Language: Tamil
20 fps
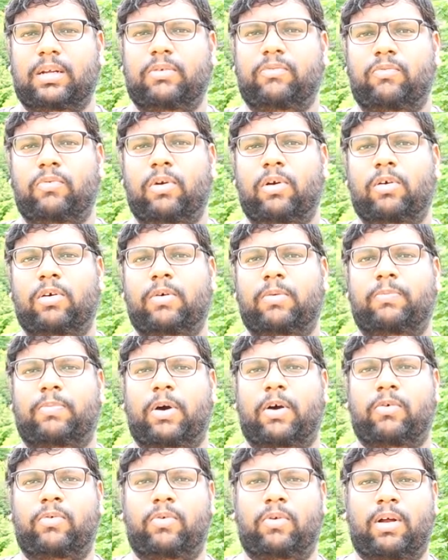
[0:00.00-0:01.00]
இவ்வளோ
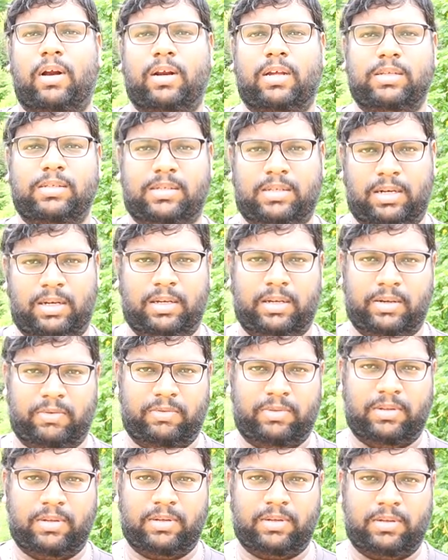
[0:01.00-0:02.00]
பவர்ஃபுல்லான இன்ஜின் நீங்கள்
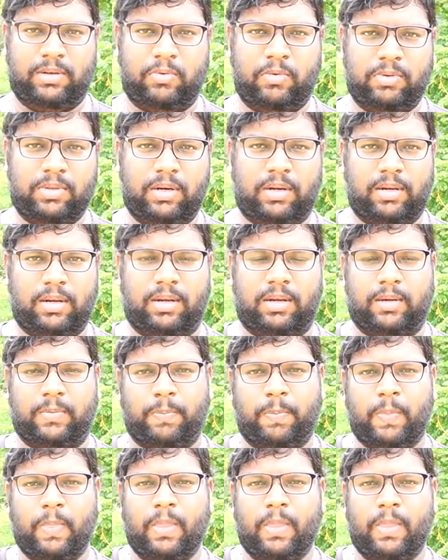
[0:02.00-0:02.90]
வந்து கொடுத்துருக்கீங்க